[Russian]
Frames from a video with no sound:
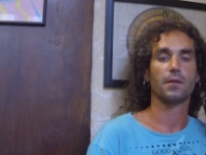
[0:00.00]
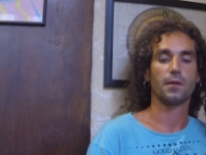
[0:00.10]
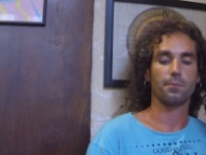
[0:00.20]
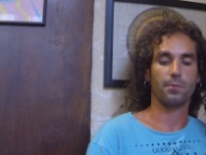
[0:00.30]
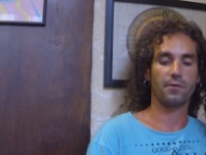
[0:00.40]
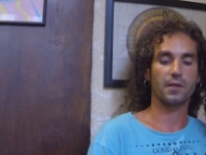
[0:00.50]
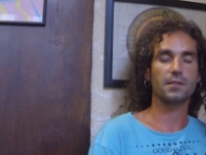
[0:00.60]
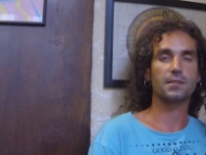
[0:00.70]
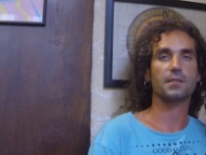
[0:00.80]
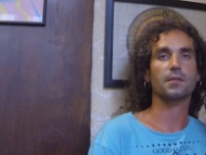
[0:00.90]

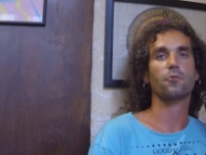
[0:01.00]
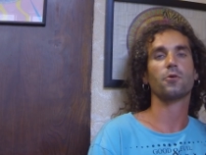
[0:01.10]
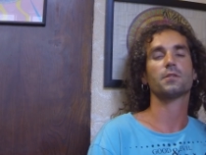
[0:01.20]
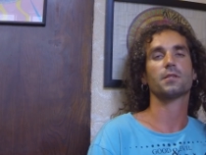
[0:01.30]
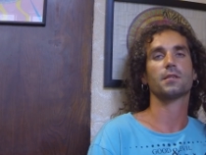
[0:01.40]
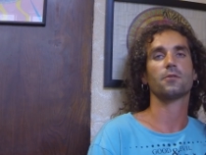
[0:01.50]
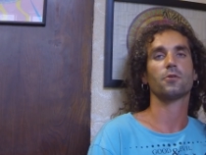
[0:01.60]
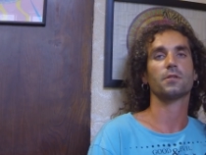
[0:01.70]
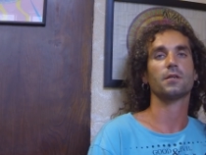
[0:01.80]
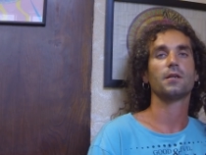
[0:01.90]
поверхность, где находится
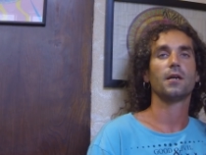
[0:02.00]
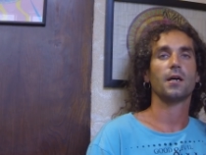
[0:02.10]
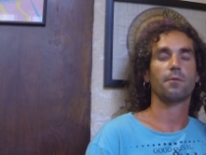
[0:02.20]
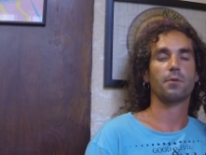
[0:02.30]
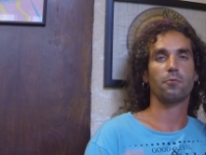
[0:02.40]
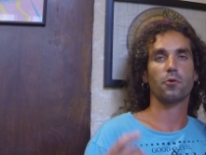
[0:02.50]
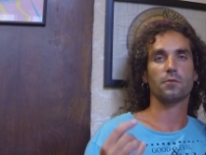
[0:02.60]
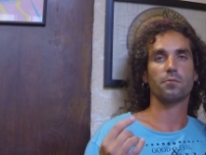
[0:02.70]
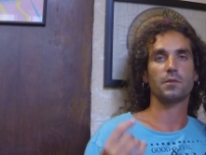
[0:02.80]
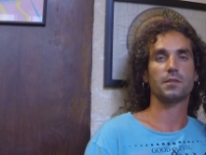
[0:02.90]
заноза,
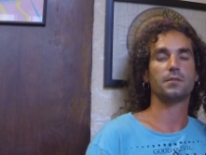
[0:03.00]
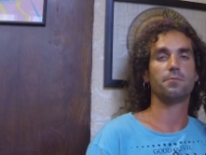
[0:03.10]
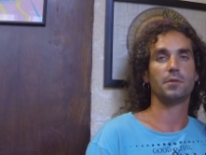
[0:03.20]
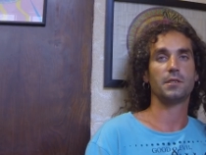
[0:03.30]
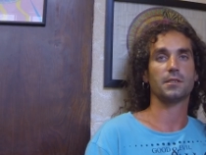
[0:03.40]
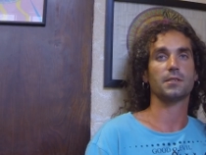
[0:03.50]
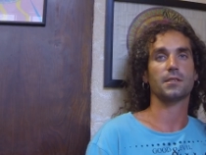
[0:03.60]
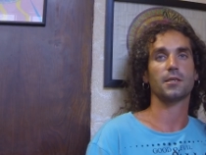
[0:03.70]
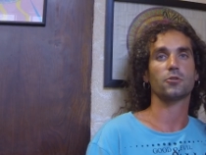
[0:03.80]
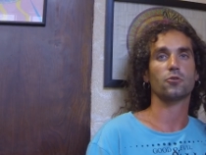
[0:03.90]
обработать
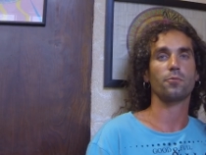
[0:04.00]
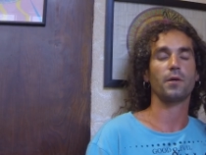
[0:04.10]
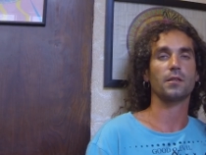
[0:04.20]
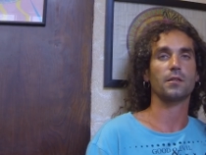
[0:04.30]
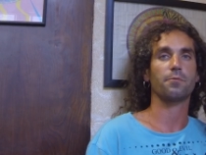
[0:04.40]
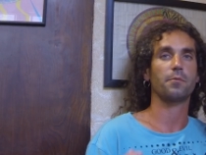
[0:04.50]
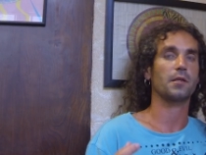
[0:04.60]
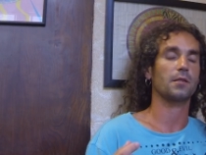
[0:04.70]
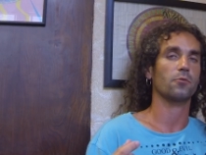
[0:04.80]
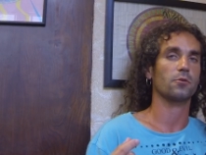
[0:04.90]
медицинский инструмент, например,
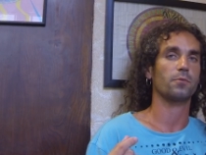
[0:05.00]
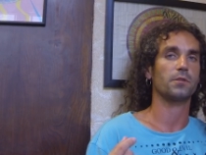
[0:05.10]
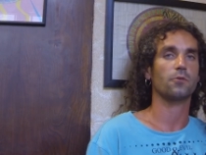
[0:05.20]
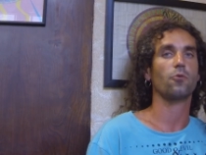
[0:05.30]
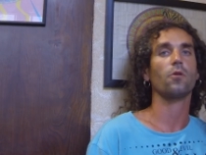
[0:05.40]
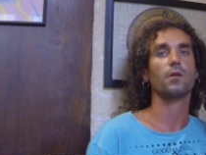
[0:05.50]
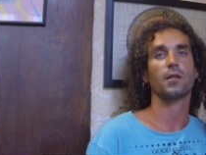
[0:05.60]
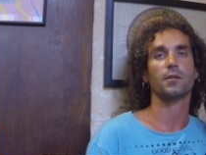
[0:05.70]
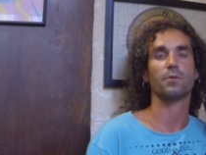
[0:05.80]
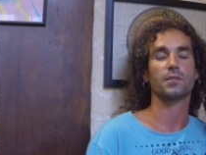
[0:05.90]
это может быть иголка,
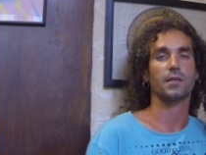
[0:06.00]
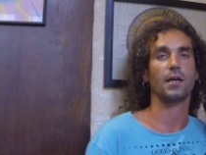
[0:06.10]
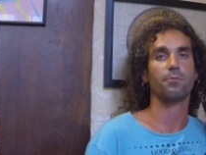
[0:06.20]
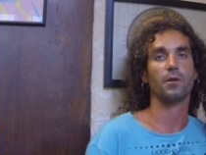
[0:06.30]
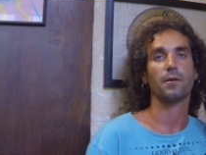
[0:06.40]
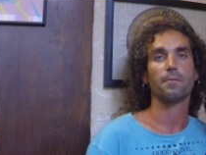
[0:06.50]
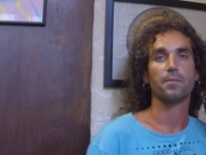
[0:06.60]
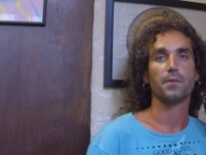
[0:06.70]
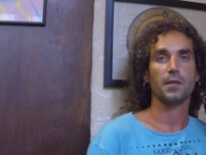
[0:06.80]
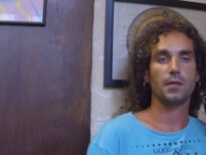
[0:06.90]
либо скальпель,
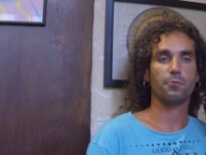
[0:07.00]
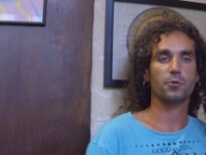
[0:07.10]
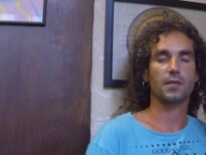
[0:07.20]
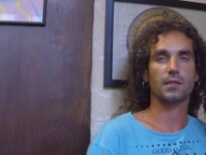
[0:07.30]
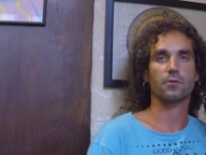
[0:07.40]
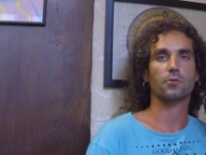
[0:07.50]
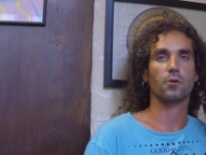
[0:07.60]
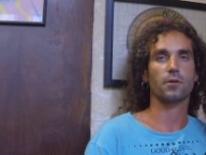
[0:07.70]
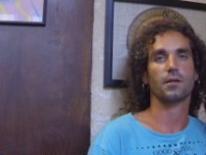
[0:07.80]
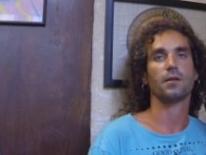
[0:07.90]
и после этого
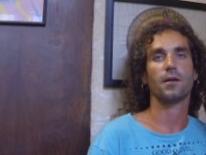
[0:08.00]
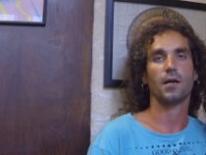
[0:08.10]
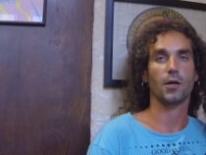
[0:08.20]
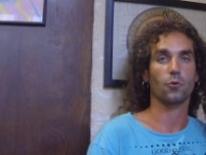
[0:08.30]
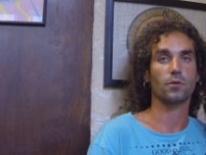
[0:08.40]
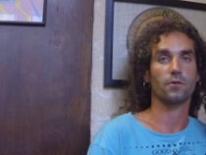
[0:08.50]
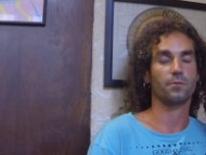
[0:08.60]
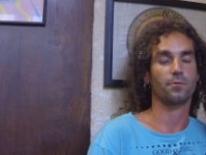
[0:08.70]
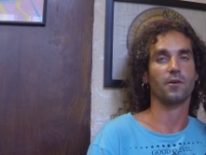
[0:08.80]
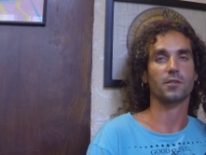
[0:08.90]
только орудовать
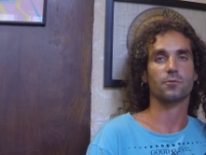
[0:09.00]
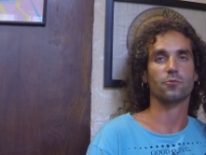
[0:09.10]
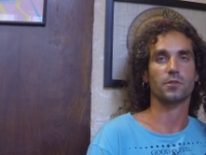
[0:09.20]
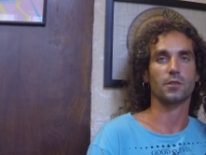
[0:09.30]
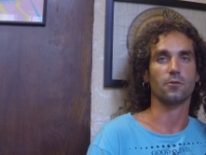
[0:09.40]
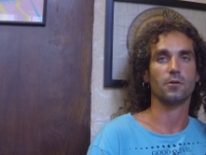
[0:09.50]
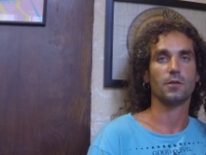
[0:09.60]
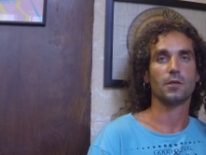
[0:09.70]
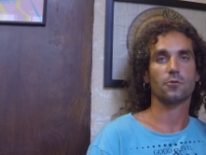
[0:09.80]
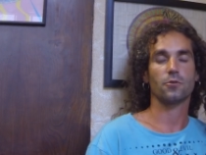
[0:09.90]
по вашему телу.
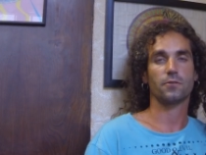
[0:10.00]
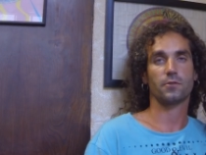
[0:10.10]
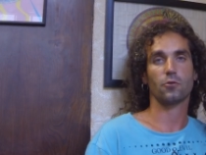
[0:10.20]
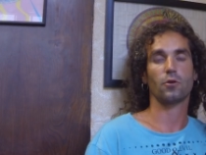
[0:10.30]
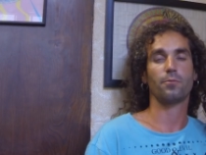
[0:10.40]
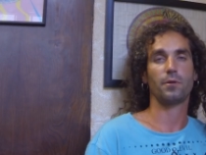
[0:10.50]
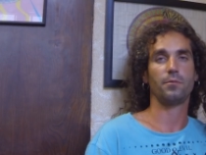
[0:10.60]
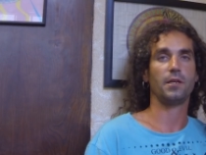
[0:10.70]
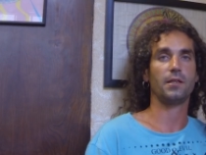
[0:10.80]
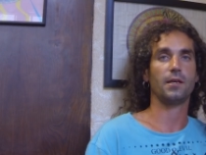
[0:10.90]
То есть второе
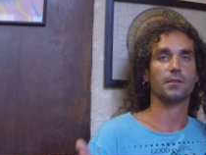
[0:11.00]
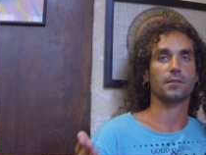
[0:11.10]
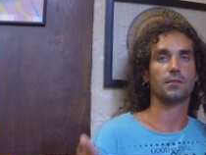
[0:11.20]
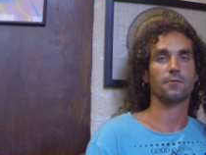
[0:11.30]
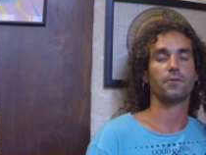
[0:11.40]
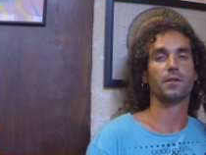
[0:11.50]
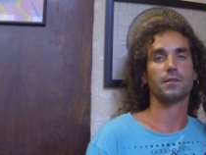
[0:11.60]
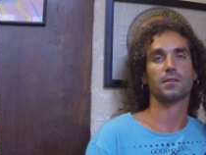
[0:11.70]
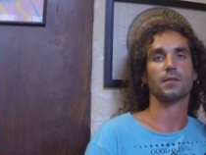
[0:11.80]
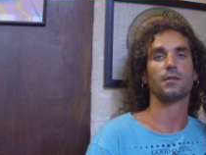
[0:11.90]
применение – это
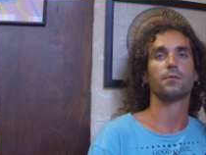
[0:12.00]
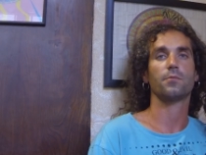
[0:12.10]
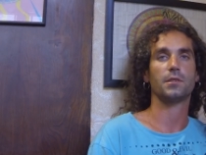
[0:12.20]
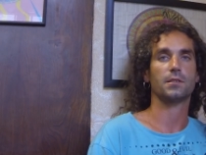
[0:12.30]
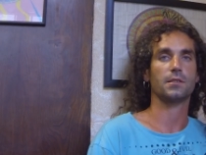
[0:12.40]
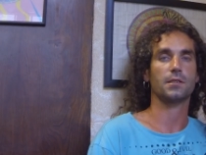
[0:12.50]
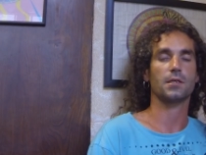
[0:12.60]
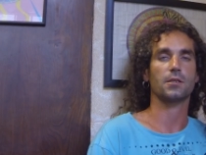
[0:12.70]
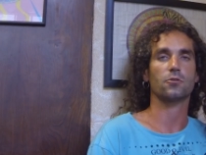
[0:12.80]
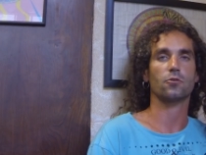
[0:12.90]
дезинфекция
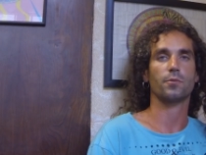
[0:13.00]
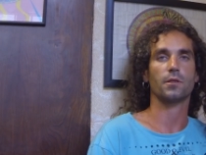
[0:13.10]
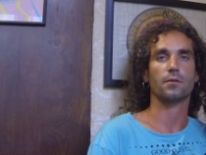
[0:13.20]
медицинских инструментов.